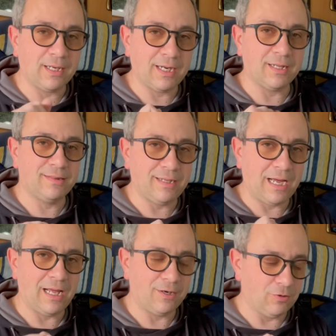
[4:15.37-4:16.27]

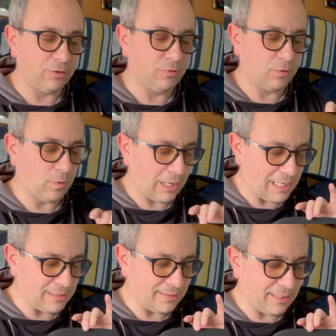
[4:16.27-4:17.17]
grattare con la
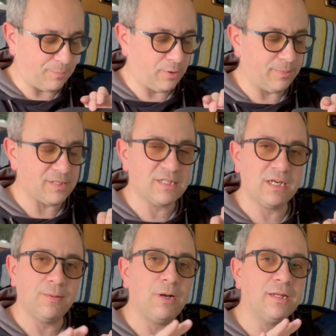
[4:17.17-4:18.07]
240 poi
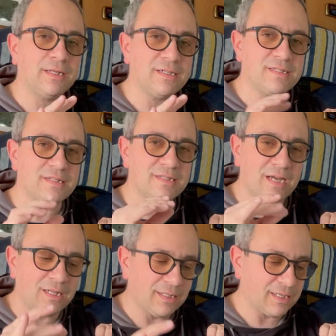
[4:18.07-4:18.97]
passeremo alla
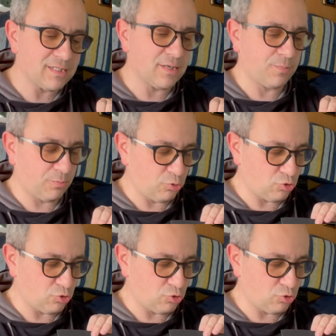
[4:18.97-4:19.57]
360 che è sempre più